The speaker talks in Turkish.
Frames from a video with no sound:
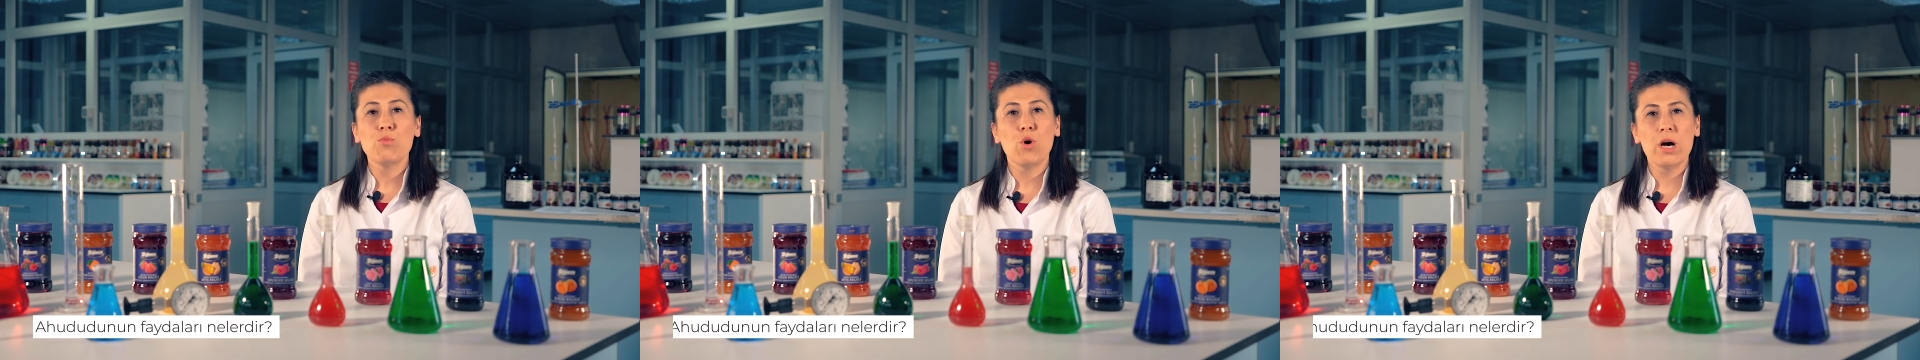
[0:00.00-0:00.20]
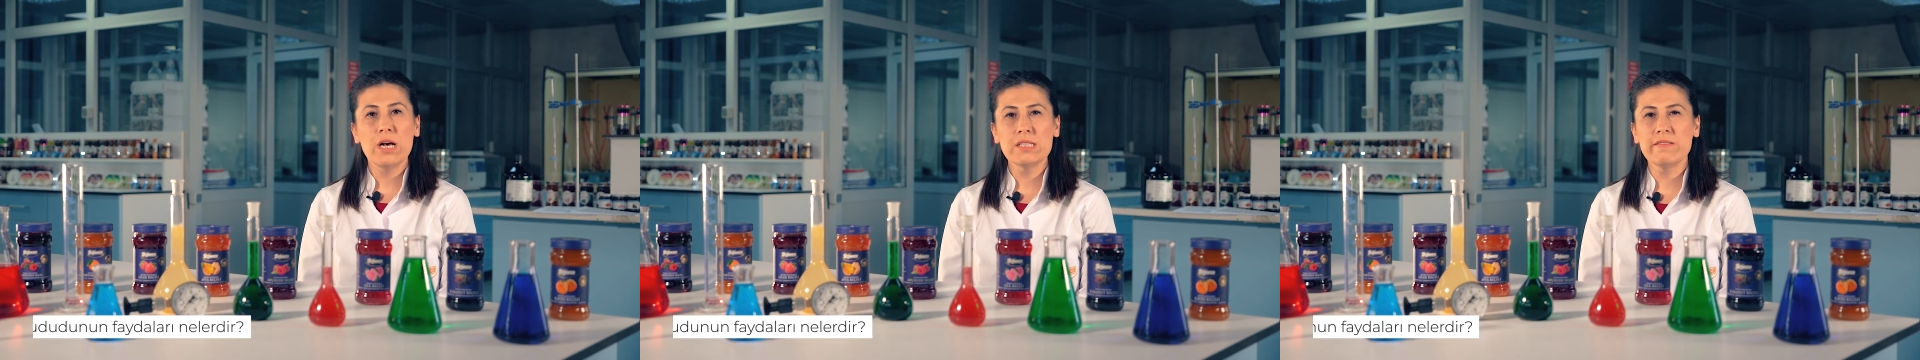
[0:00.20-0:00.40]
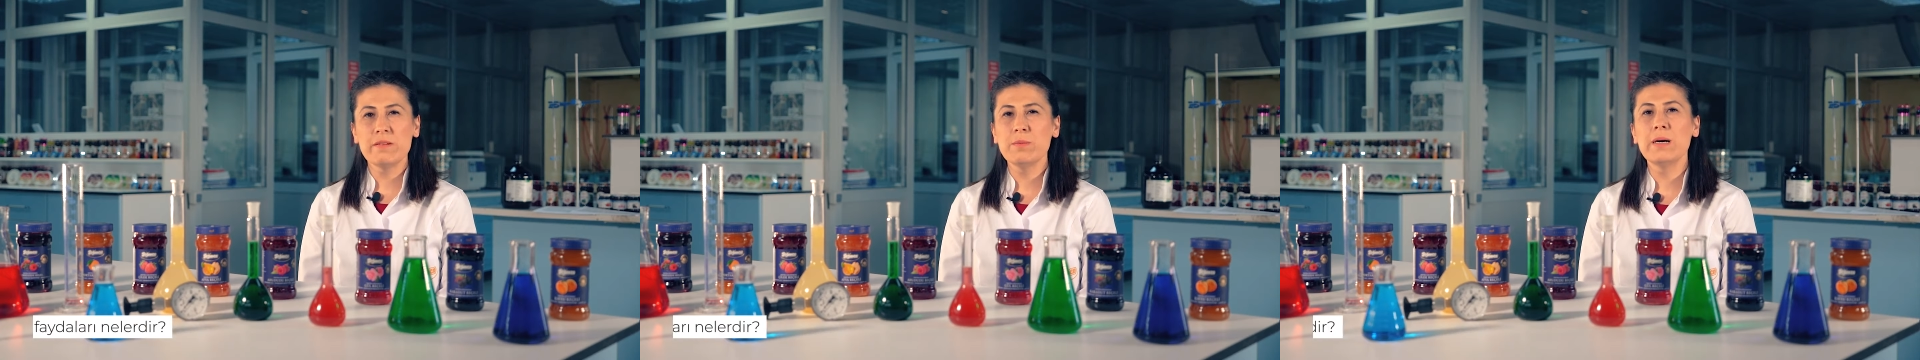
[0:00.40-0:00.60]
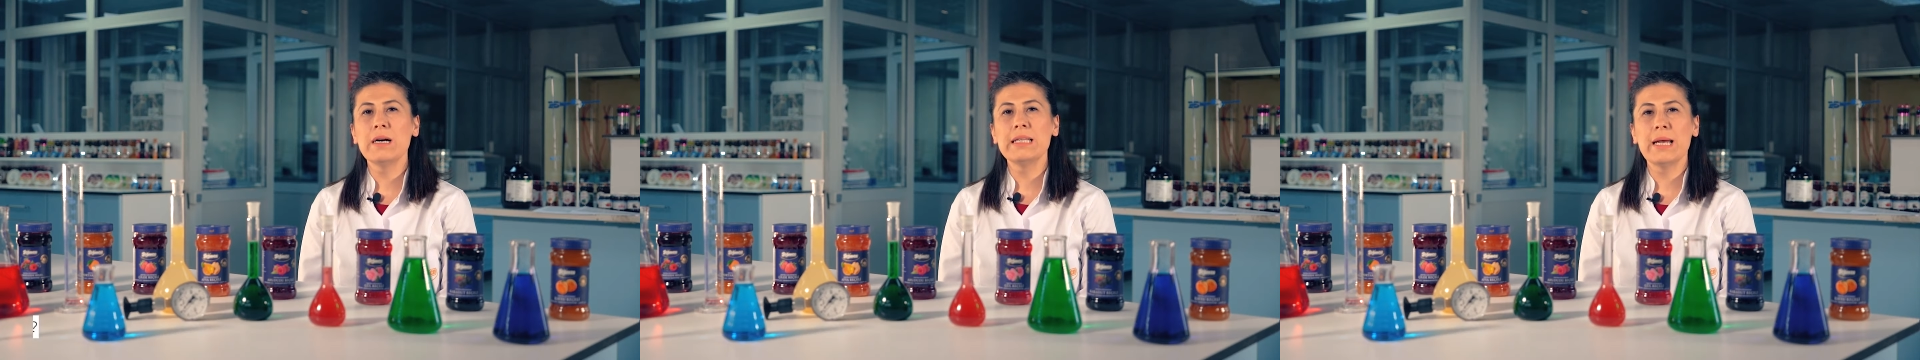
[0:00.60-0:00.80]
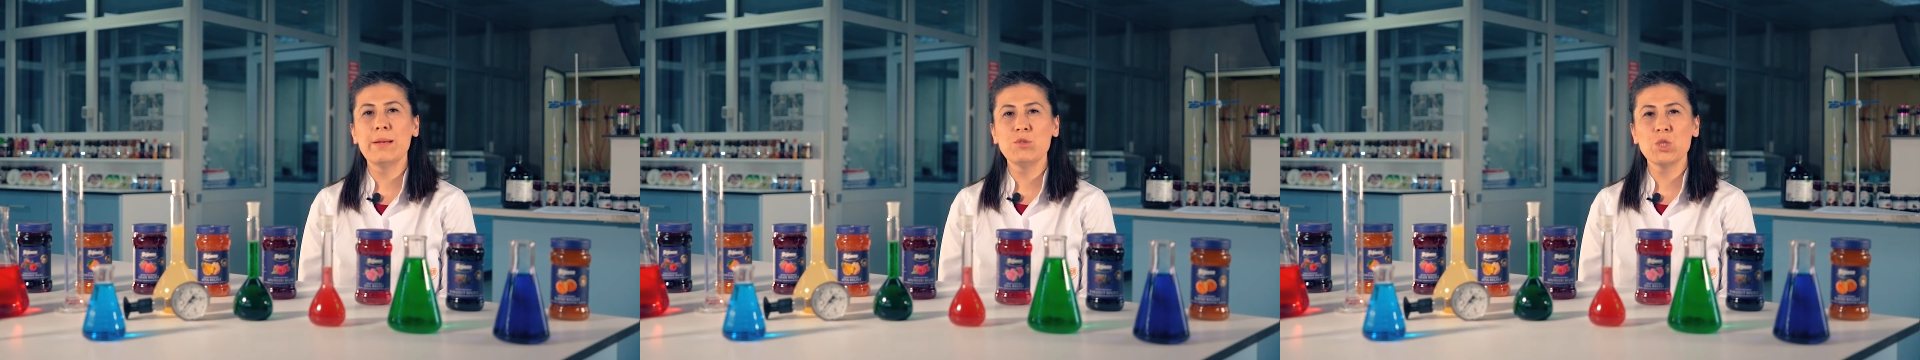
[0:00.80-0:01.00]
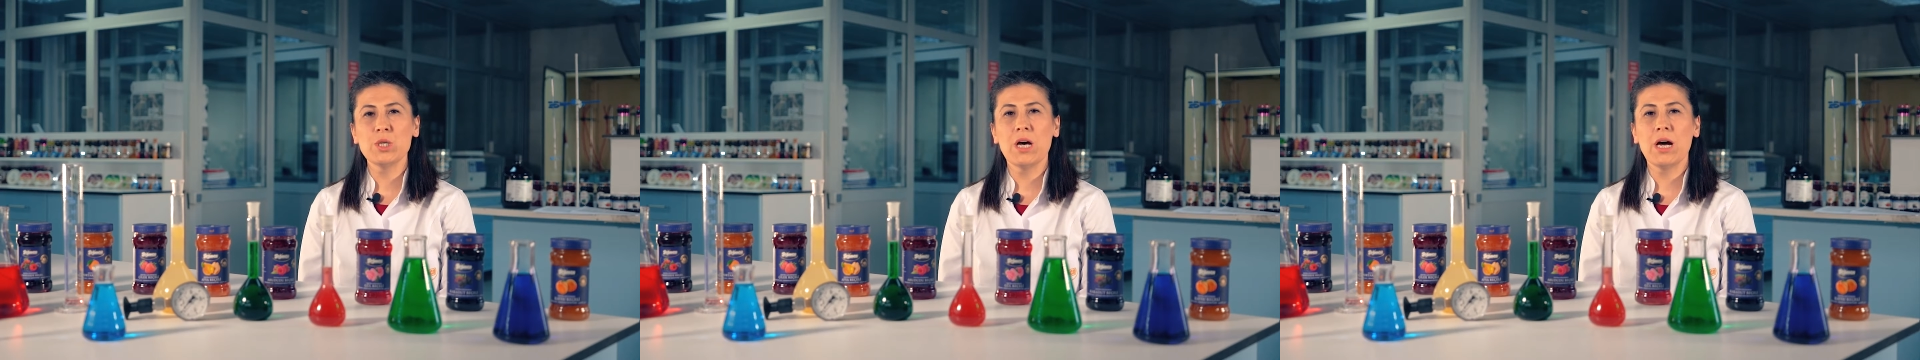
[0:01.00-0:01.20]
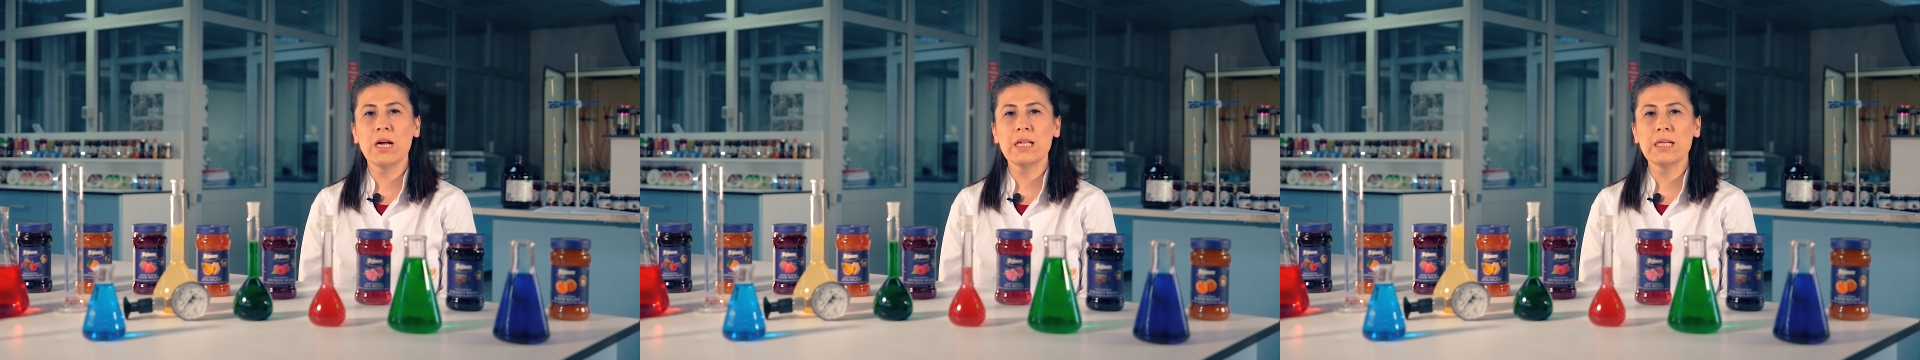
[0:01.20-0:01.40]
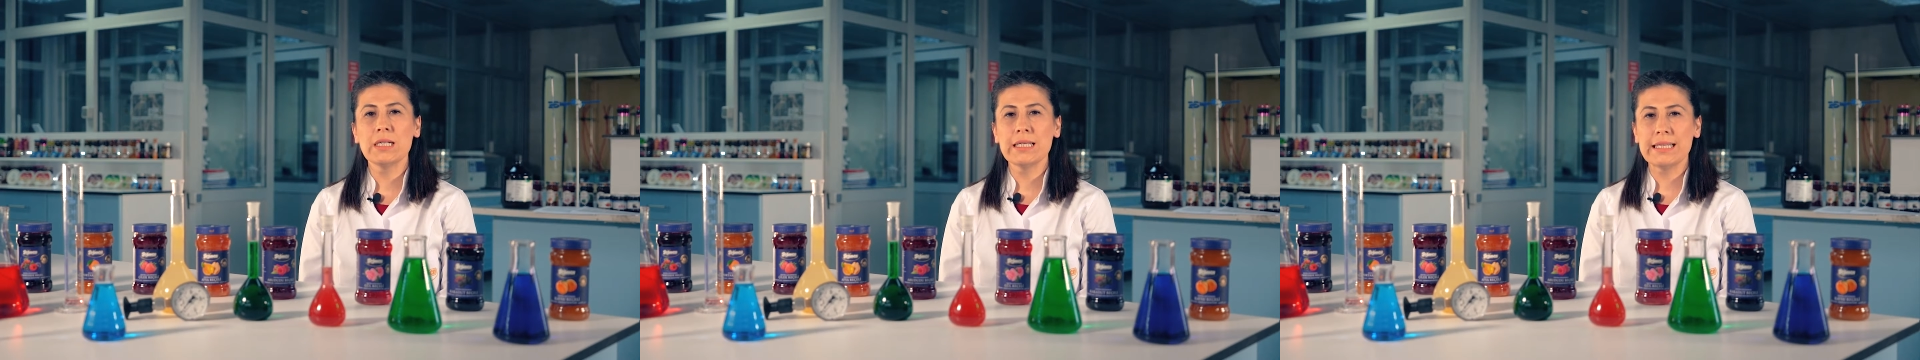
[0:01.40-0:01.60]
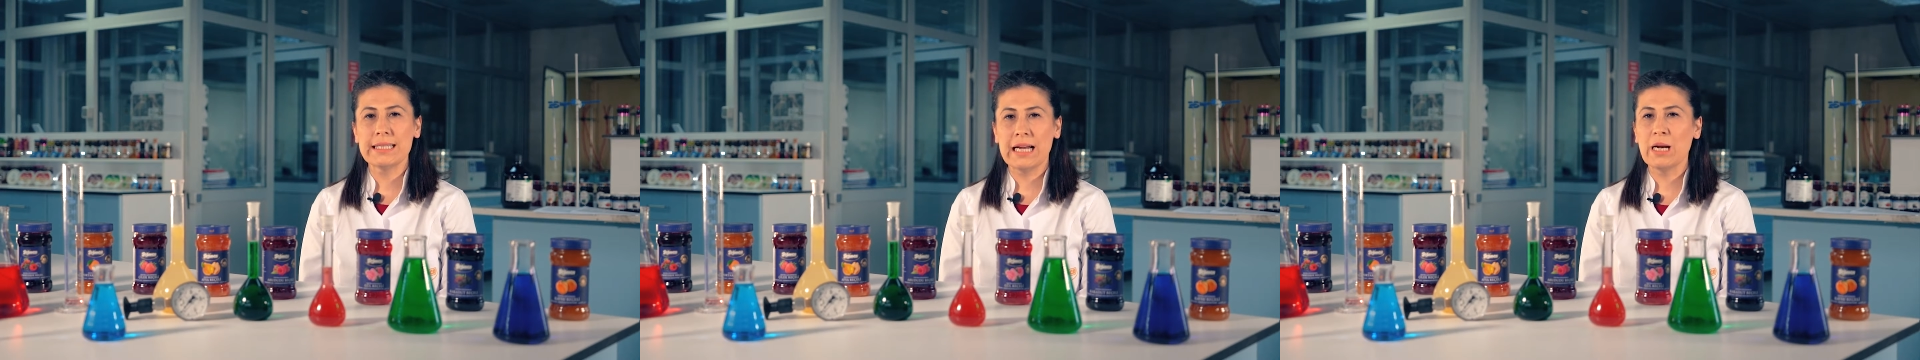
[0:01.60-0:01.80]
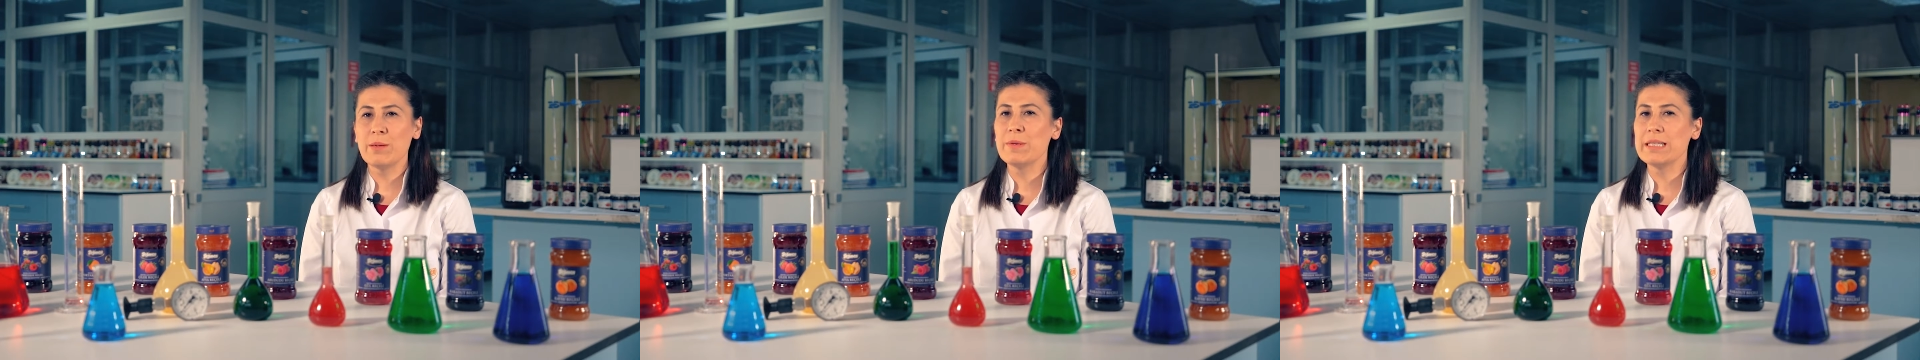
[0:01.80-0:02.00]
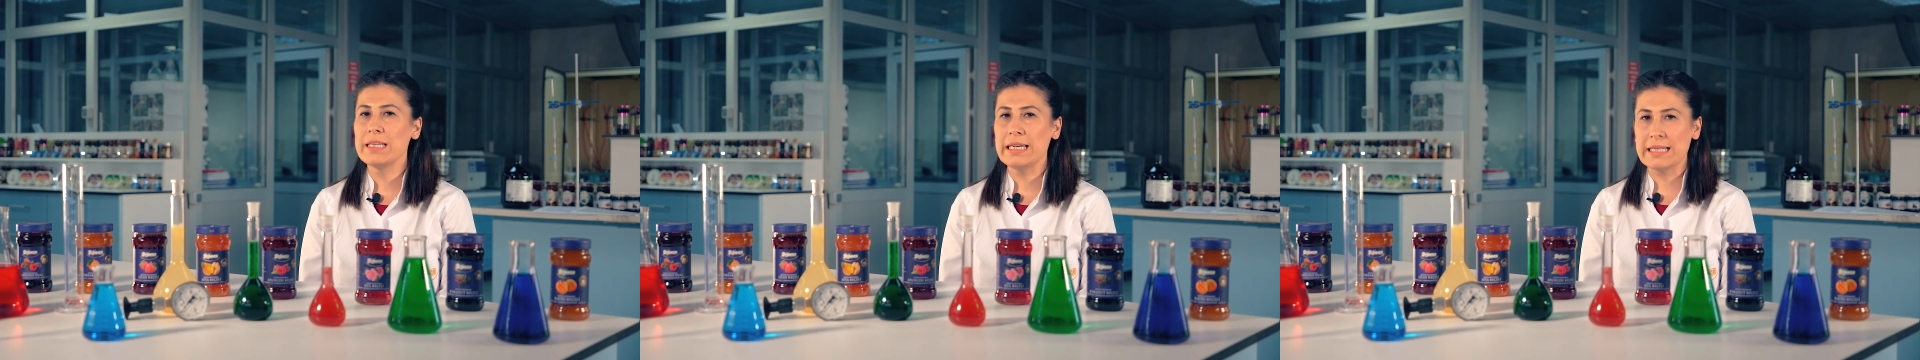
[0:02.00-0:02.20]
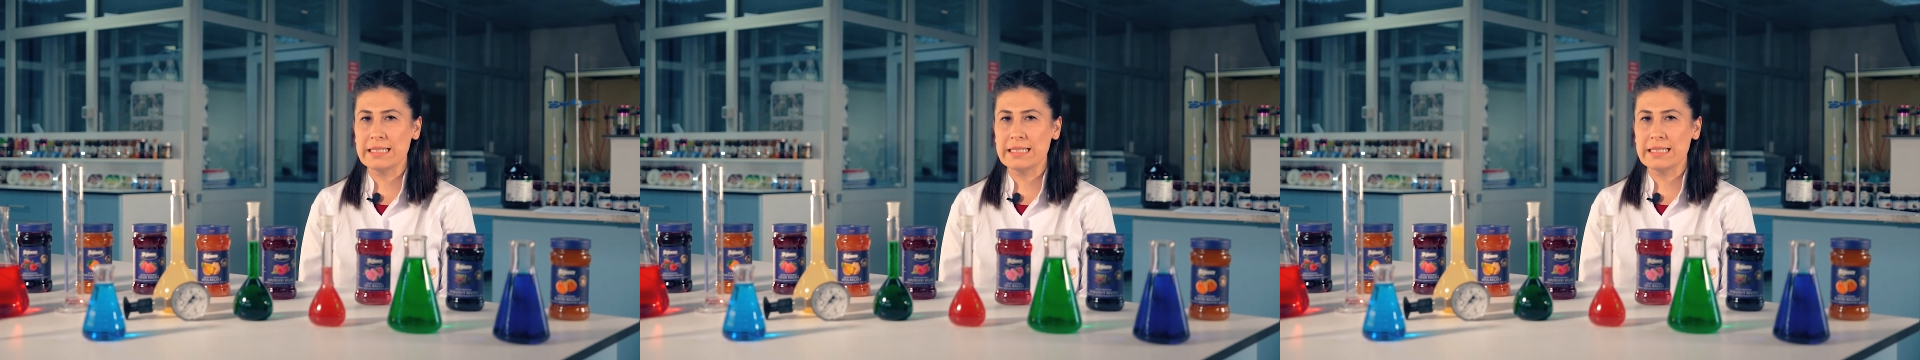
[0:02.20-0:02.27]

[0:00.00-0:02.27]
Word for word: Boğaz ve bademcik ağrılarını gidermede